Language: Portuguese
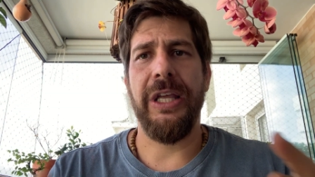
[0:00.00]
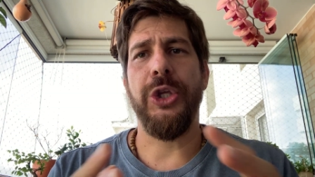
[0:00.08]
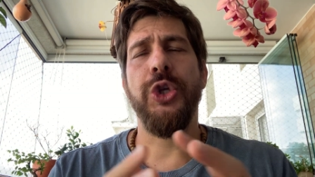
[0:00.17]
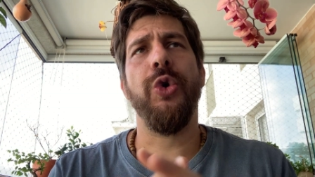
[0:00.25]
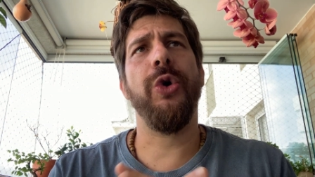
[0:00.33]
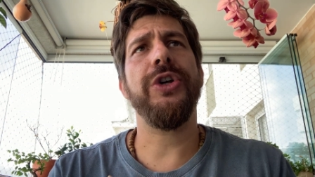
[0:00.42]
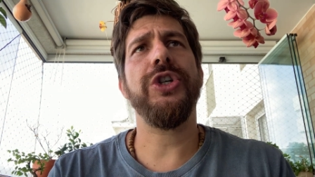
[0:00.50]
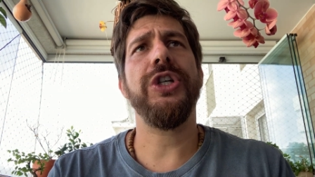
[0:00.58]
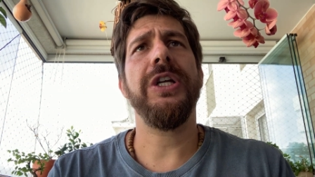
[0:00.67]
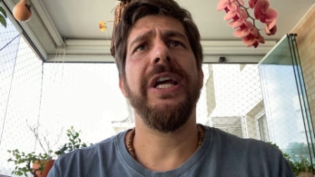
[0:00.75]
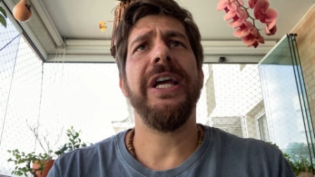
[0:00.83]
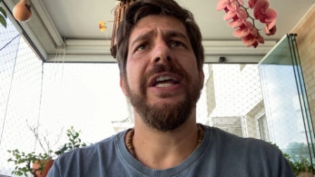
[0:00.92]
E
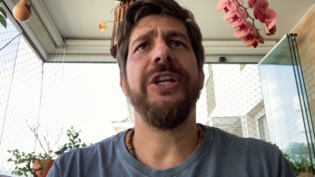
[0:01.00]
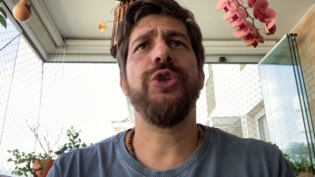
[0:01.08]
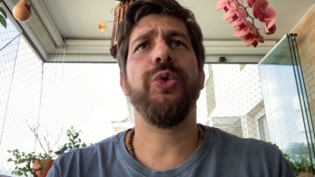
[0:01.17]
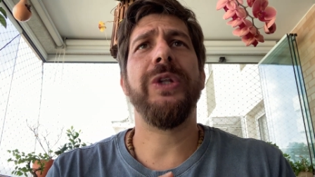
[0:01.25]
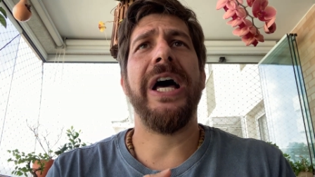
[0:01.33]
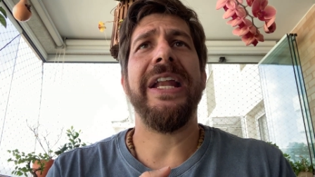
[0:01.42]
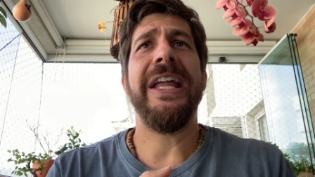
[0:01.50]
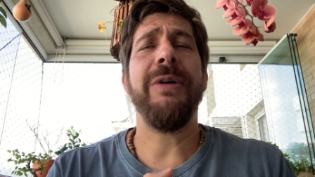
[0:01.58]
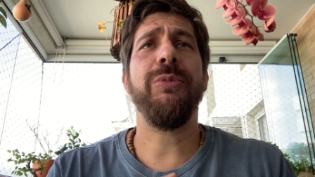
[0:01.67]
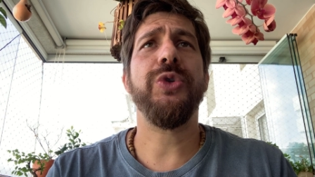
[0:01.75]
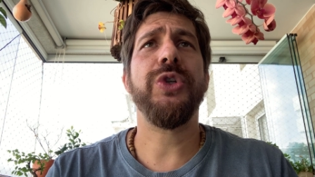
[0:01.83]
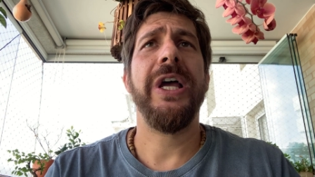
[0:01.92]
hoje
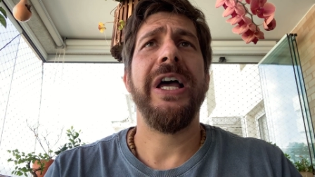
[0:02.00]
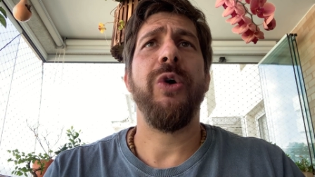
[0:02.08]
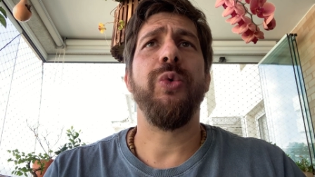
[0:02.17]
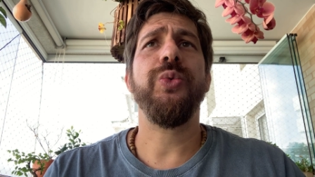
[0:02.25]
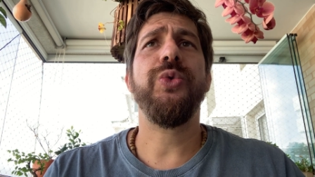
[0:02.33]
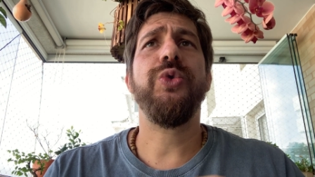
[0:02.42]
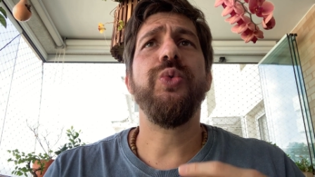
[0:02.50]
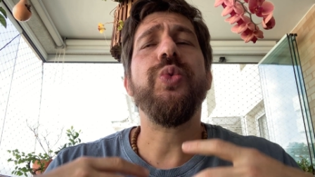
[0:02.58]
estudaremos um,